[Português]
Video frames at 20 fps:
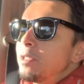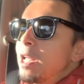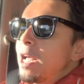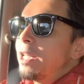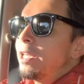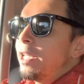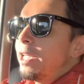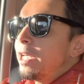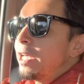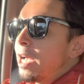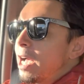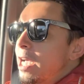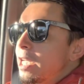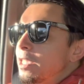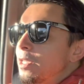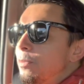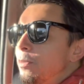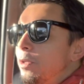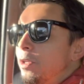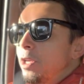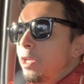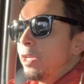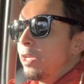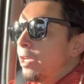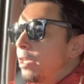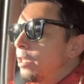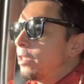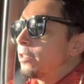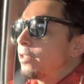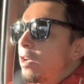nada em casa
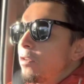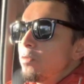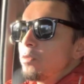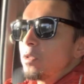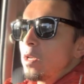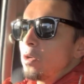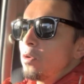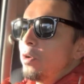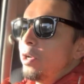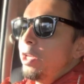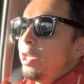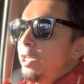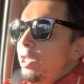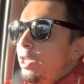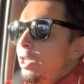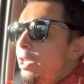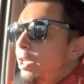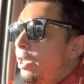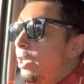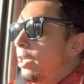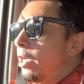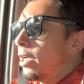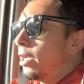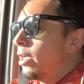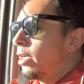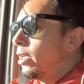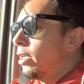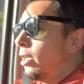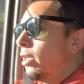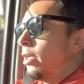porque estávamos na
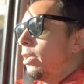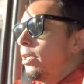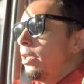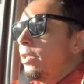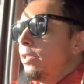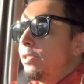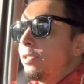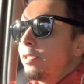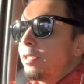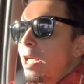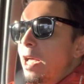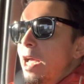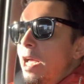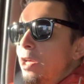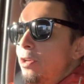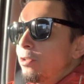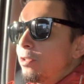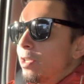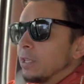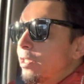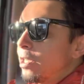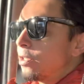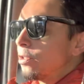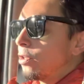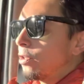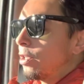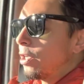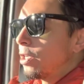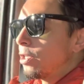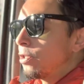correria, ensaio, tantas
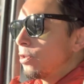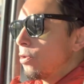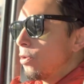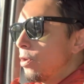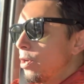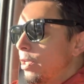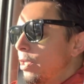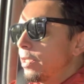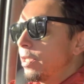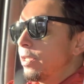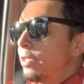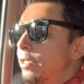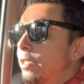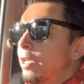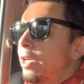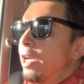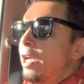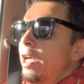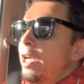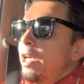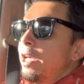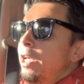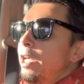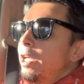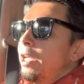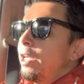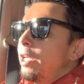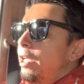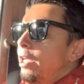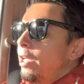outras coisas
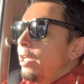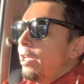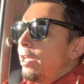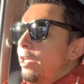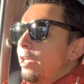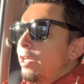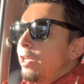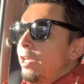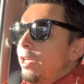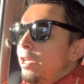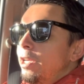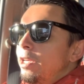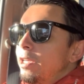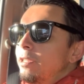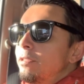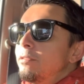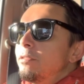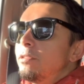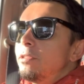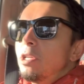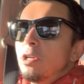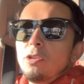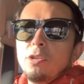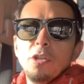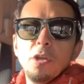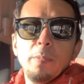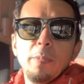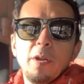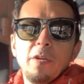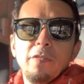e não
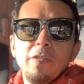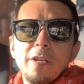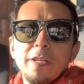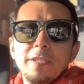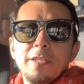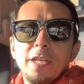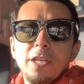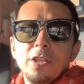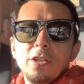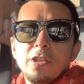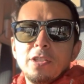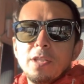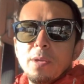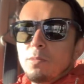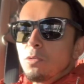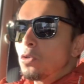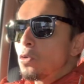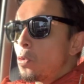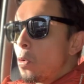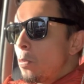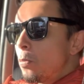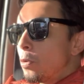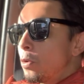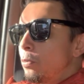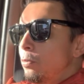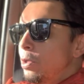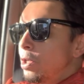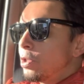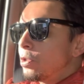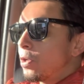deu para fazer. Nós temos um
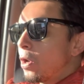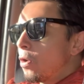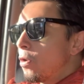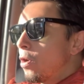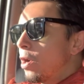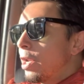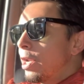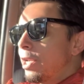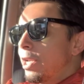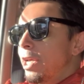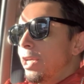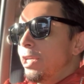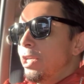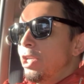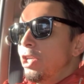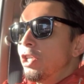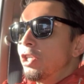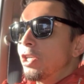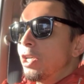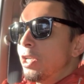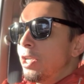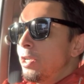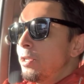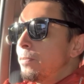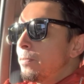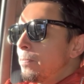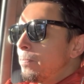compromisso agora na igreja, né?